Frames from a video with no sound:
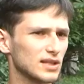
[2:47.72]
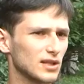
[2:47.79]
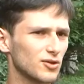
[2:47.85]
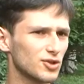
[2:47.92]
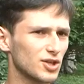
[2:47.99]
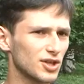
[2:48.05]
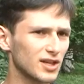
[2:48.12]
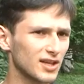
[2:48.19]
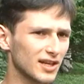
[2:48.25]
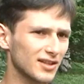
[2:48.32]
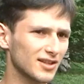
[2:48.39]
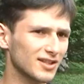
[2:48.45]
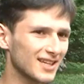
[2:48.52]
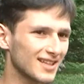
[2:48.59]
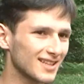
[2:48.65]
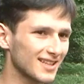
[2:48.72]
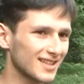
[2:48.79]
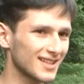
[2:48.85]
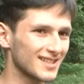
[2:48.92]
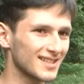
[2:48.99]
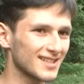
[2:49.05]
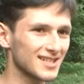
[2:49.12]
заключении контракта
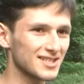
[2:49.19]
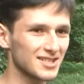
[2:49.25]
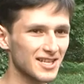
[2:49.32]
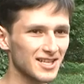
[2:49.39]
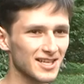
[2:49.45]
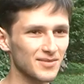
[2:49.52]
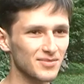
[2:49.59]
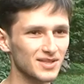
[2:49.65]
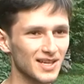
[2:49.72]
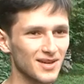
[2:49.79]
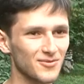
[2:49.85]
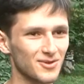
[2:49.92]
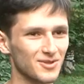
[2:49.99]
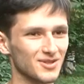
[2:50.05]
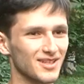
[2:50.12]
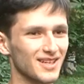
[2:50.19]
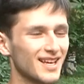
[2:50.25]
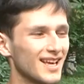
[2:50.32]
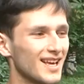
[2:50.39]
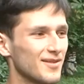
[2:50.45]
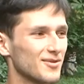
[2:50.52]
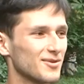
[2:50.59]
на день рождения пса можно
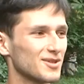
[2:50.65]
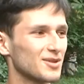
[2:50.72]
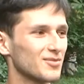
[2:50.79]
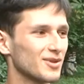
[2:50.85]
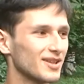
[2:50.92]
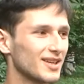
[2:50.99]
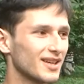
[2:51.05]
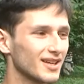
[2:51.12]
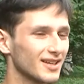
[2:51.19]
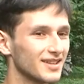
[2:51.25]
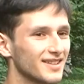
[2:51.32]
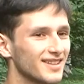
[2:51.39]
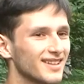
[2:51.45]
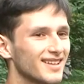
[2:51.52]
получить подарок –